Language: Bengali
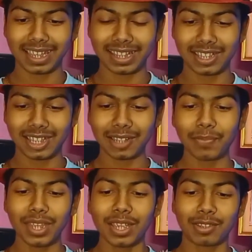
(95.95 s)
দেখিয়ে দিচ্ছি
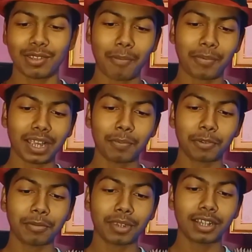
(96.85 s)
সো আপনাকে
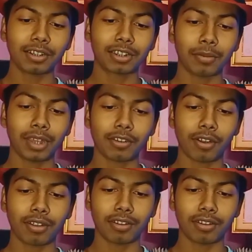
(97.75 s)
প্রথমে কি করতে হবে এই